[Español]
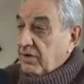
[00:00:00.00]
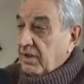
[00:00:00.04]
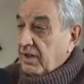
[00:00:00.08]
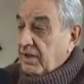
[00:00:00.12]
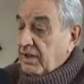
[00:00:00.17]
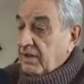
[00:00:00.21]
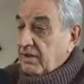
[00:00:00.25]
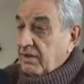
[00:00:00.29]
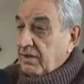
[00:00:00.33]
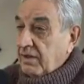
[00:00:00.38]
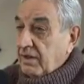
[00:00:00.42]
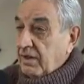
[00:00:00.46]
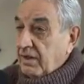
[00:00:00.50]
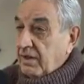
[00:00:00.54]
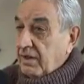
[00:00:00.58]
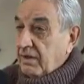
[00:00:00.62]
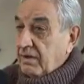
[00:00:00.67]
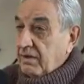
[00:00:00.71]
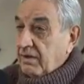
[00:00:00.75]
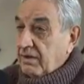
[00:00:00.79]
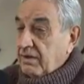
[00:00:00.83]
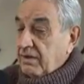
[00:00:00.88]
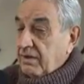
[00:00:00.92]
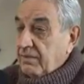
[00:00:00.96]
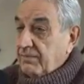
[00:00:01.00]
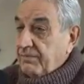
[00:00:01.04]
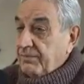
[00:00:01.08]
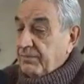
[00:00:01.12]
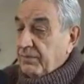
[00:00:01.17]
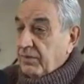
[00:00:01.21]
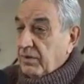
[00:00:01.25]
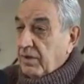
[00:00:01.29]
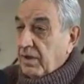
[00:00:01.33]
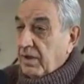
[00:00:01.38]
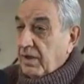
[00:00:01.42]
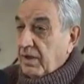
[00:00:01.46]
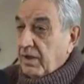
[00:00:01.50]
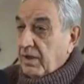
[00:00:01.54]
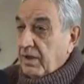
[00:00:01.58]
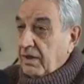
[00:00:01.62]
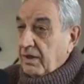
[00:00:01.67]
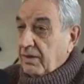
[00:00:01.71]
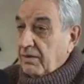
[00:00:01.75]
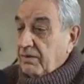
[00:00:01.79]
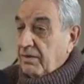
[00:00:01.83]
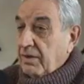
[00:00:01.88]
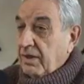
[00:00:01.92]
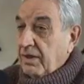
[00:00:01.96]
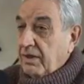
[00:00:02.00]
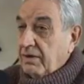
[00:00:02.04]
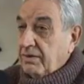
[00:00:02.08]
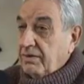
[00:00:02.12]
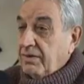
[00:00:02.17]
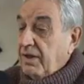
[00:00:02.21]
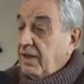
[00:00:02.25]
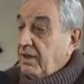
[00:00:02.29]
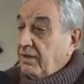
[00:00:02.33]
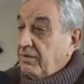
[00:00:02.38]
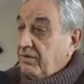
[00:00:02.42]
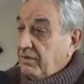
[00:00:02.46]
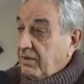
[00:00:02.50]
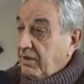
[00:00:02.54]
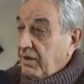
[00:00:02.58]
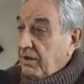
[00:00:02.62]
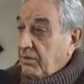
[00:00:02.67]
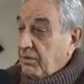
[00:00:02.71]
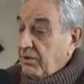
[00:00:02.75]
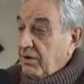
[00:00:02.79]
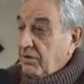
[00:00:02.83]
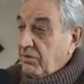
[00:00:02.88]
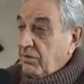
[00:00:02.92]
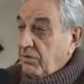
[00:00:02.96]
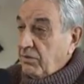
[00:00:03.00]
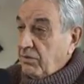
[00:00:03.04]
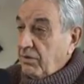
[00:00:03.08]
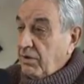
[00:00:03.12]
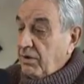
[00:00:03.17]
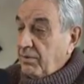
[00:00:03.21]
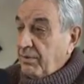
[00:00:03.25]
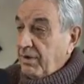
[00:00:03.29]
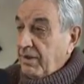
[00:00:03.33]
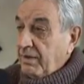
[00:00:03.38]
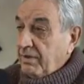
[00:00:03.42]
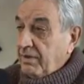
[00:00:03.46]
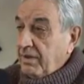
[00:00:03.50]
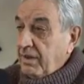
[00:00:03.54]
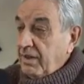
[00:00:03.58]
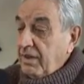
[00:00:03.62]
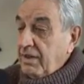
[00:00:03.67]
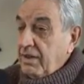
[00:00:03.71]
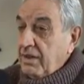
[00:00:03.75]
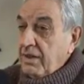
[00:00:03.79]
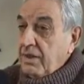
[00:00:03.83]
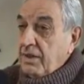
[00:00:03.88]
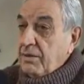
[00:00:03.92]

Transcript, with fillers: eh, de, reinscribirnos nuevamente